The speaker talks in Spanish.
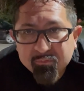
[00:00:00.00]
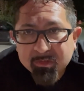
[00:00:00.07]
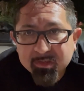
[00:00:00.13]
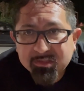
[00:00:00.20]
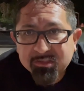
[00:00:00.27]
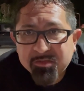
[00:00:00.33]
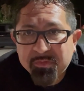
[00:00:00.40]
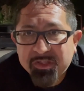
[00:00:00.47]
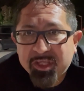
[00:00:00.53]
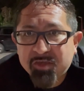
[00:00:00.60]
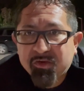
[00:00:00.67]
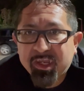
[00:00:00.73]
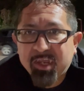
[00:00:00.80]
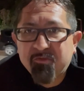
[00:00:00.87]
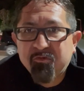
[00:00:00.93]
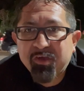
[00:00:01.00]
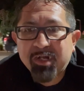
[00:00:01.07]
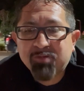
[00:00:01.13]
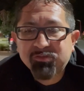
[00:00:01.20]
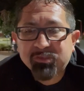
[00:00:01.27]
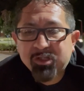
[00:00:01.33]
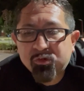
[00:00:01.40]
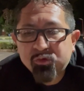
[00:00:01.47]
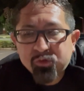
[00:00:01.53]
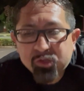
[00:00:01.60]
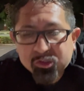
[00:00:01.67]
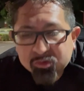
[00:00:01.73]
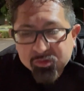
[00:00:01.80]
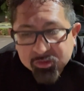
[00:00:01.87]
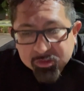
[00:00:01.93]
este video allá afuera? Un saludo a
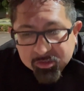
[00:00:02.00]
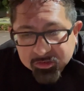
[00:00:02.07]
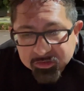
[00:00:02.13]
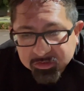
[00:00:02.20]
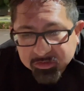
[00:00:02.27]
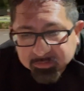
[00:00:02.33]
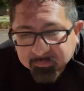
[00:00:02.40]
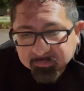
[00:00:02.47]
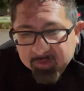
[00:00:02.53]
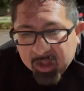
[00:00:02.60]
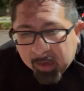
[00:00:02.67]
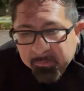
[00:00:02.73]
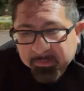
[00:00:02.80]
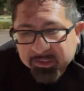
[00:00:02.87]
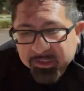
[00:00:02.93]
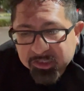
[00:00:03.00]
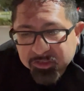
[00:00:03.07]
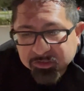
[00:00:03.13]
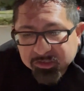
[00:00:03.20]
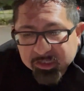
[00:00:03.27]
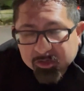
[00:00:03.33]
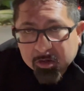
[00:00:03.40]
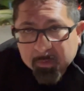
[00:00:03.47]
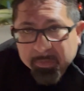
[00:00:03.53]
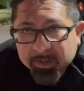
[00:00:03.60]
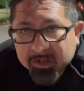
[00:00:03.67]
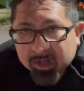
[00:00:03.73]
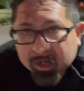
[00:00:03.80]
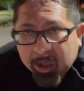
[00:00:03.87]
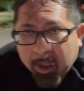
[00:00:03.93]
todos los amiguillos del compa
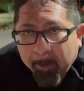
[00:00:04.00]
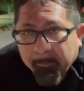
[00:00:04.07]
Rala.